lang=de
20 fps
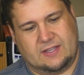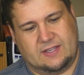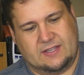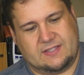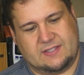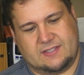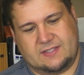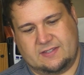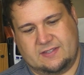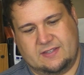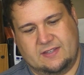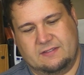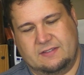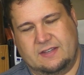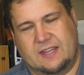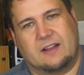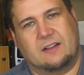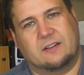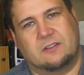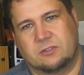ist,
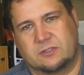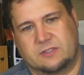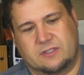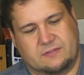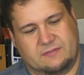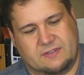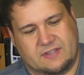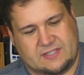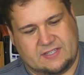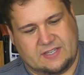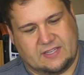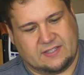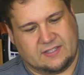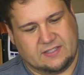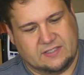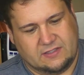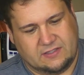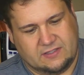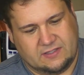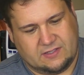ja gut, was da
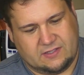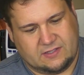drin